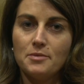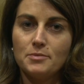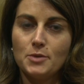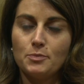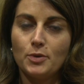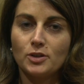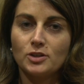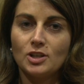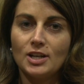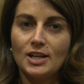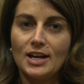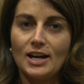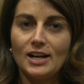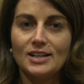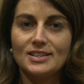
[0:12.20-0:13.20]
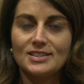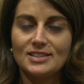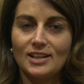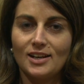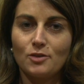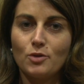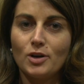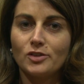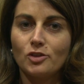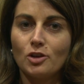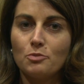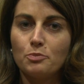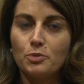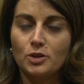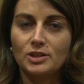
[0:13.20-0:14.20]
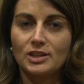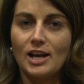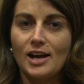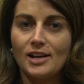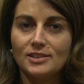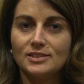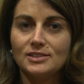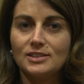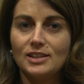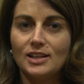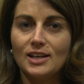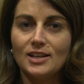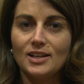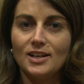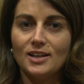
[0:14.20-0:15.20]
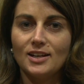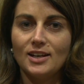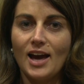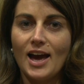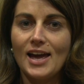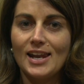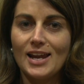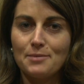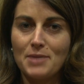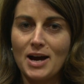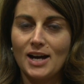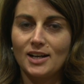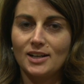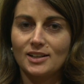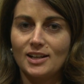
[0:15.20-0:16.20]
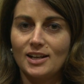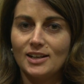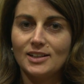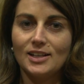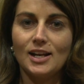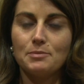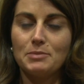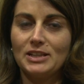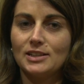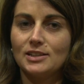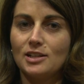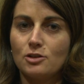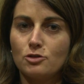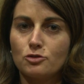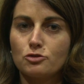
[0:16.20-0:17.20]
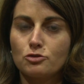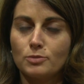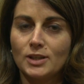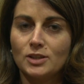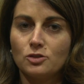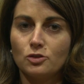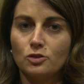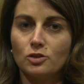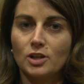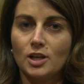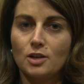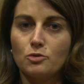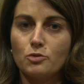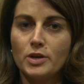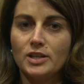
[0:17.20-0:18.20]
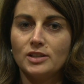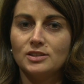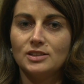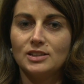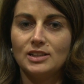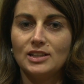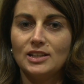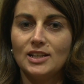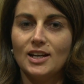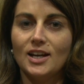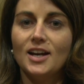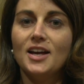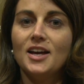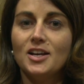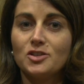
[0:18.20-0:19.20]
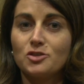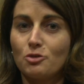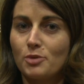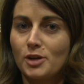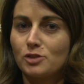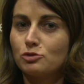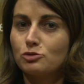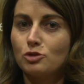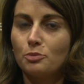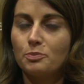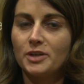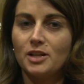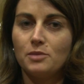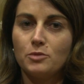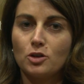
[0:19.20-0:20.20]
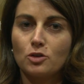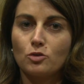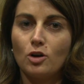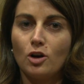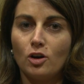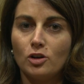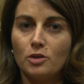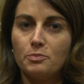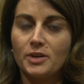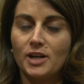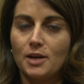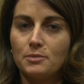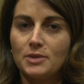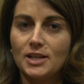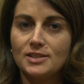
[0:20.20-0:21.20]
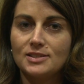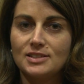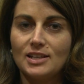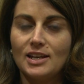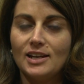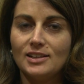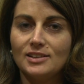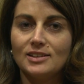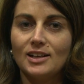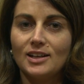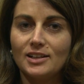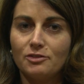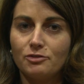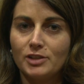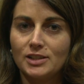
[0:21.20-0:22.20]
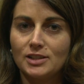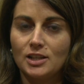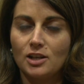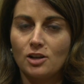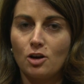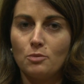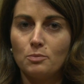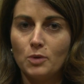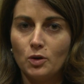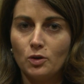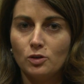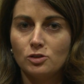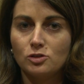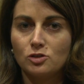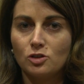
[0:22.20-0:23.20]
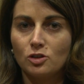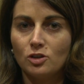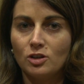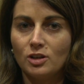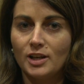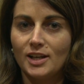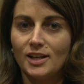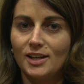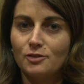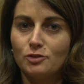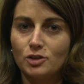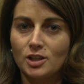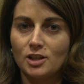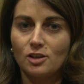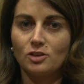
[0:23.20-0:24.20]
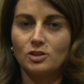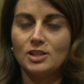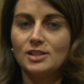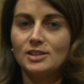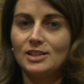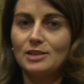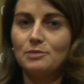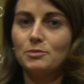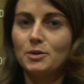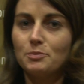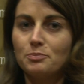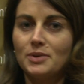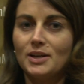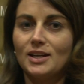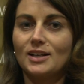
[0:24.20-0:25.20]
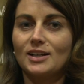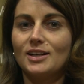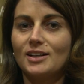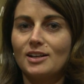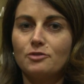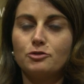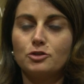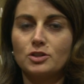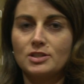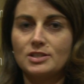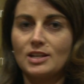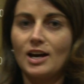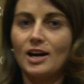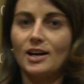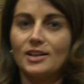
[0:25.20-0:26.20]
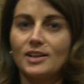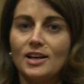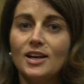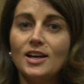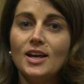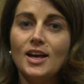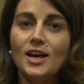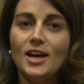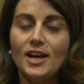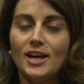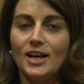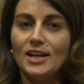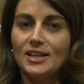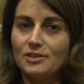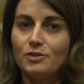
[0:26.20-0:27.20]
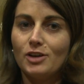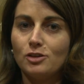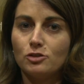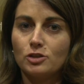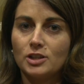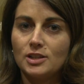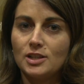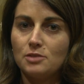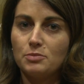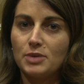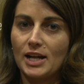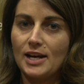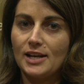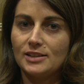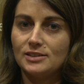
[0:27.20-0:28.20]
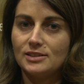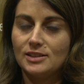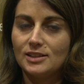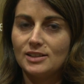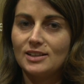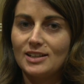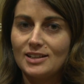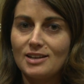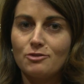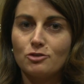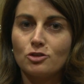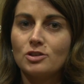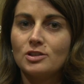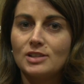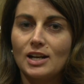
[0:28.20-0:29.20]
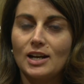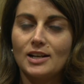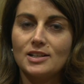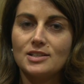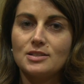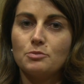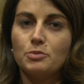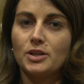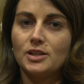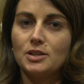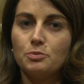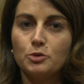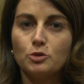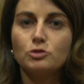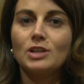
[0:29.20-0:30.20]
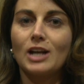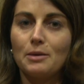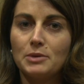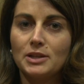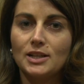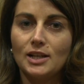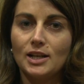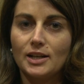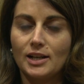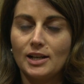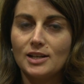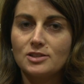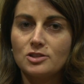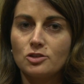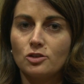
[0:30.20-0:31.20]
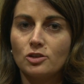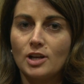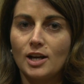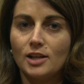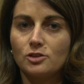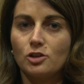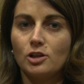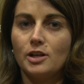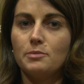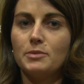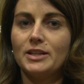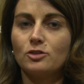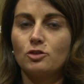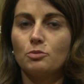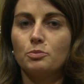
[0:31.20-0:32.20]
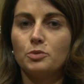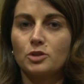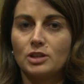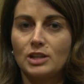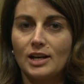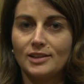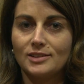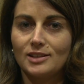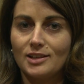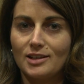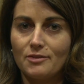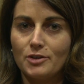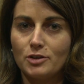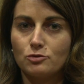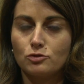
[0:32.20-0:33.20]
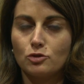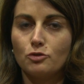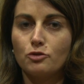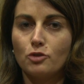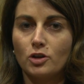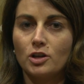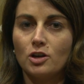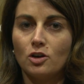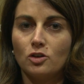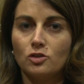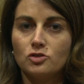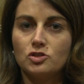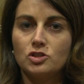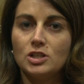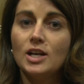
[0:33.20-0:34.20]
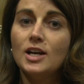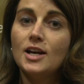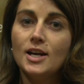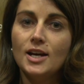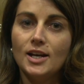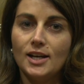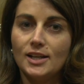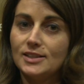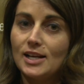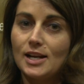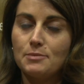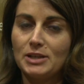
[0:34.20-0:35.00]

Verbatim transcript: Mi porto a casa quanto è importante è la marca nella mente del consumatore, quindi soprattutto per il mio ruolo e per la mia azienda rifletterò molto e lavorerò nel team per rafforzare eh, i valori del brand che devono entrare sempre di più tramite la relazione, altro elemento importante che è venuto fuori oggi, eh, nella